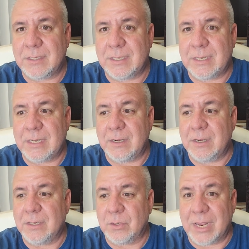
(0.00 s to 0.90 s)

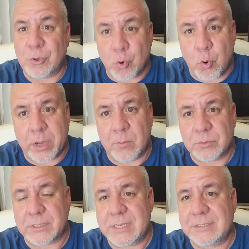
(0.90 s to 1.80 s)
el, el cuje,
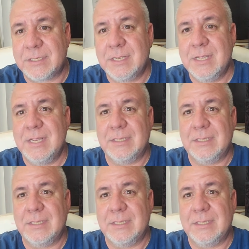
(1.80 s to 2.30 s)
como se dice,